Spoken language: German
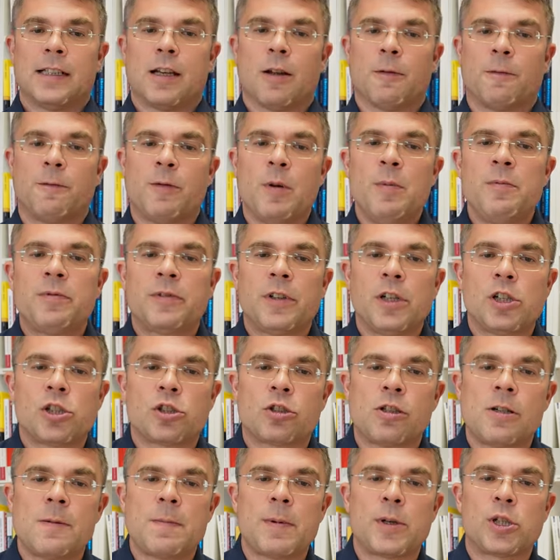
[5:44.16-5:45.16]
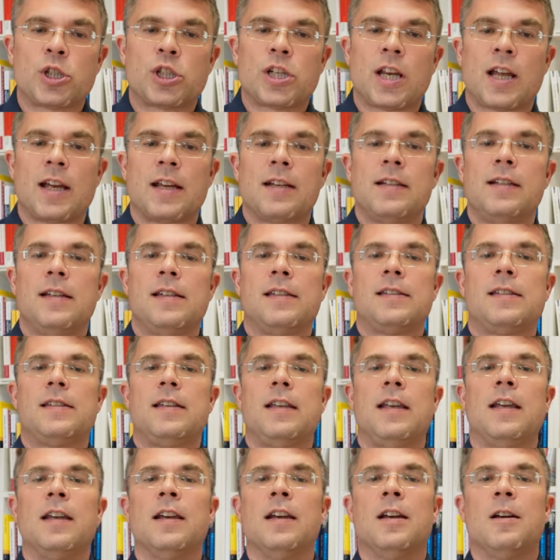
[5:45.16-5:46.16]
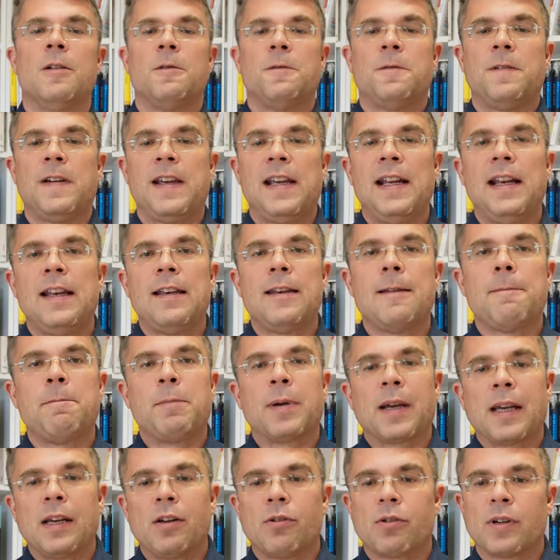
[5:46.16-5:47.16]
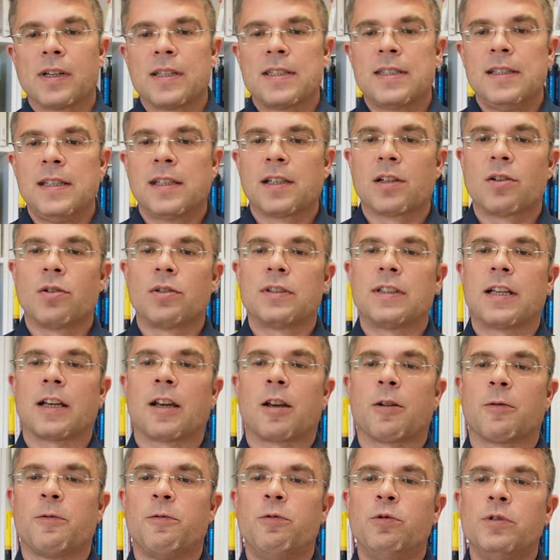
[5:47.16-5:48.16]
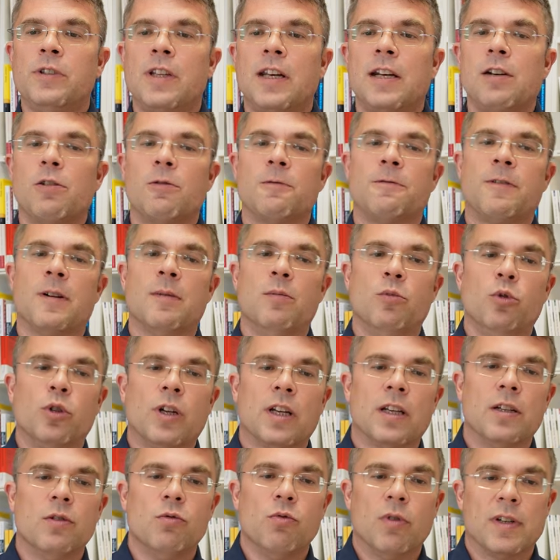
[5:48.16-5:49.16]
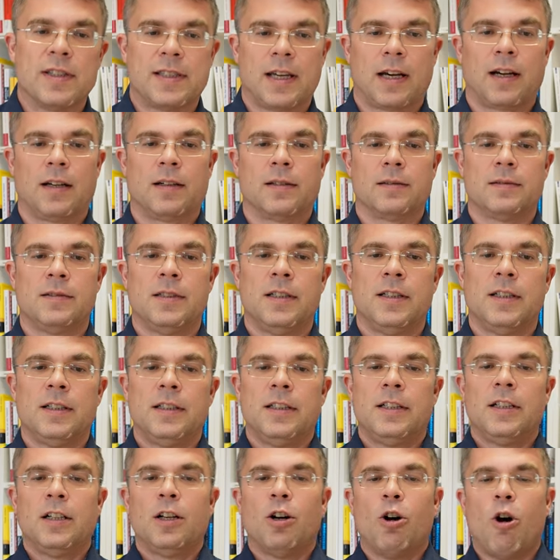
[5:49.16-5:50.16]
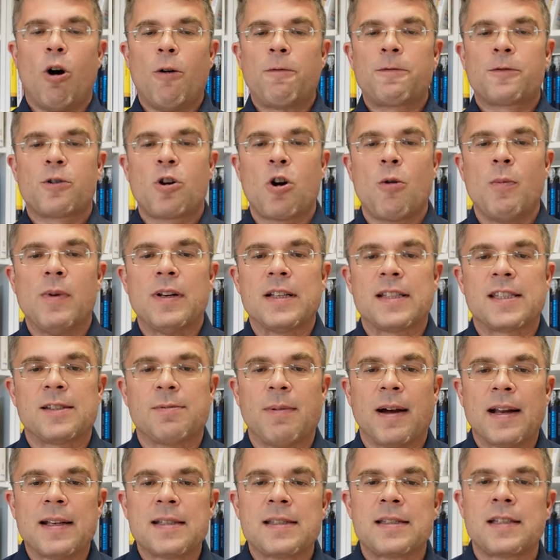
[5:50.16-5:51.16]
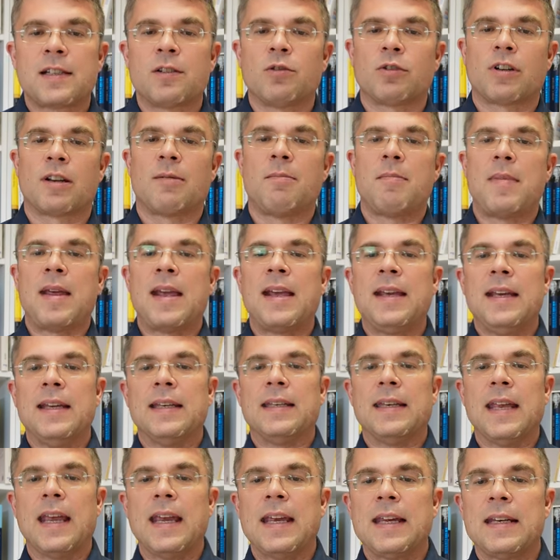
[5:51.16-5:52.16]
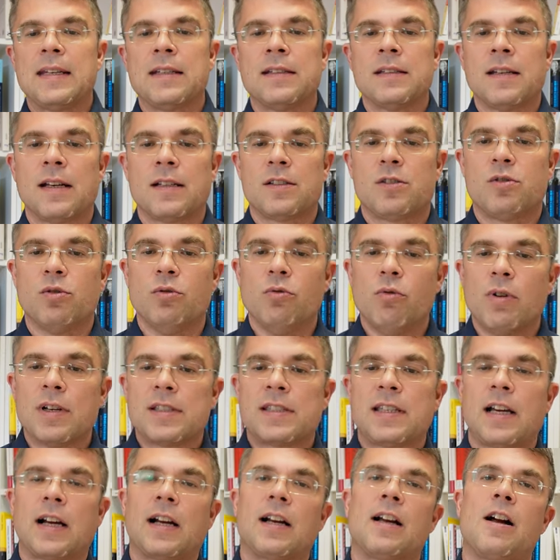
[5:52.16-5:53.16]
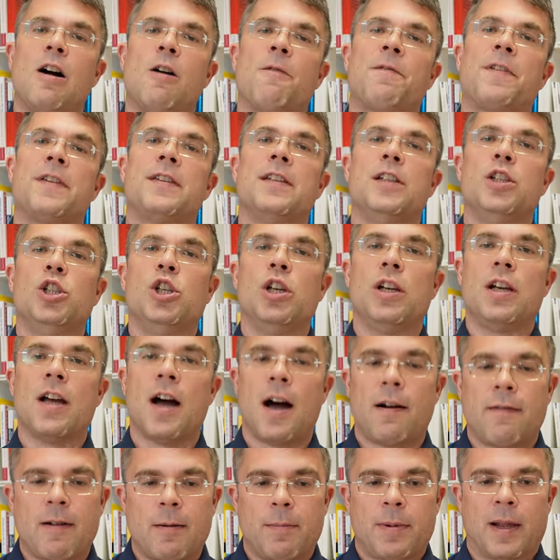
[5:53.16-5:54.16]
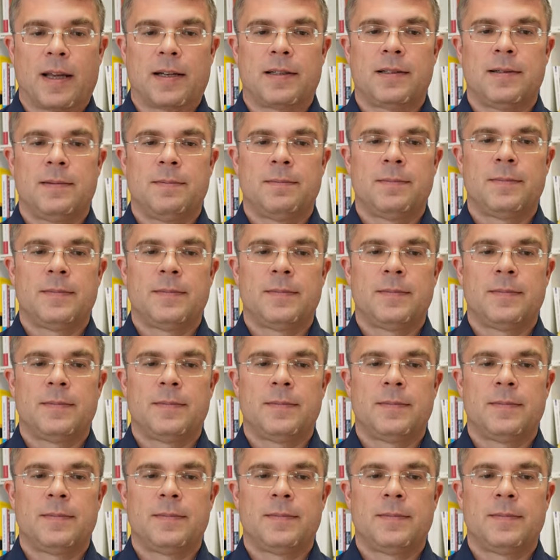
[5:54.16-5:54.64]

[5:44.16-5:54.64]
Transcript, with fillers: Der fünfte Stolperstein ist die fehlende Priorisierung der gefundenen und vermuteten Ursachen. Oft kommen 20 oder mehr Ideen zu Ursachen auf das Ishikawa-Blatt.